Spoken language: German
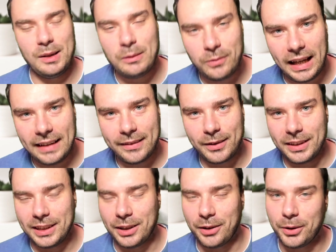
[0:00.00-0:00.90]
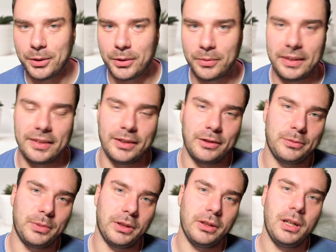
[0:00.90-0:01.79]
Vielleicht sollte ich da auch noch Wissen
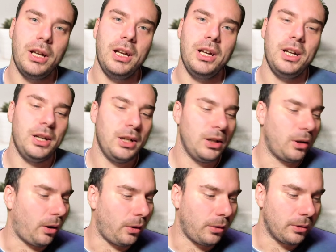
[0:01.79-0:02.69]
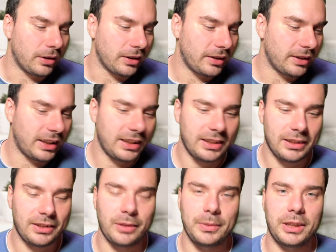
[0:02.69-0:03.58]
aufbauen. Und
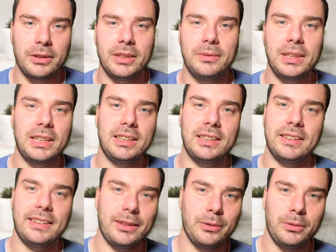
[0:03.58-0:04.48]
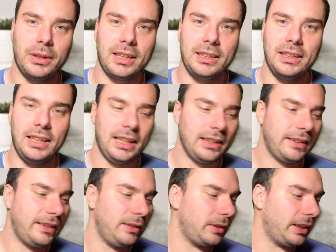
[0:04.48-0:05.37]
schau, wir können da wirklich das so lange in die Länge
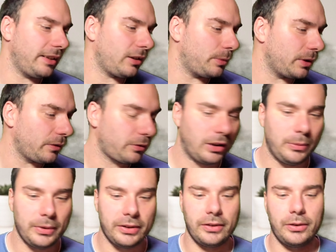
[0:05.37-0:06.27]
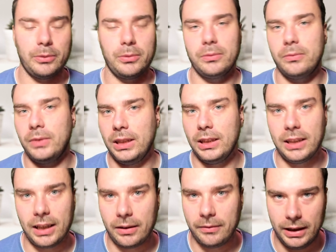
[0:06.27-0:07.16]
ziehen, weil es kommen dann Frameworks dazu, wie
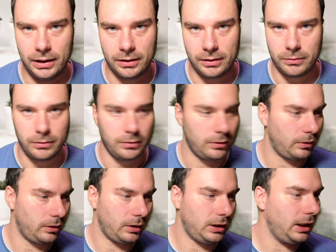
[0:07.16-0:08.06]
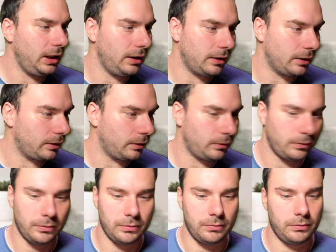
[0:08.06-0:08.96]
Laravel, Yi,
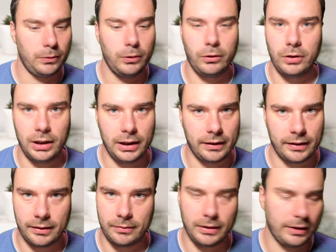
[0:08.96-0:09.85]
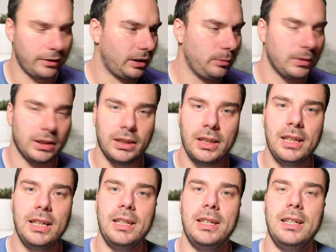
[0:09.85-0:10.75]
Vue.js, was auch immer
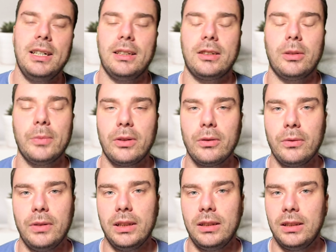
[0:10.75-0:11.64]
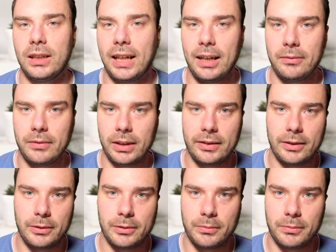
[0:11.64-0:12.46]
kommt so viel rein, weißt du?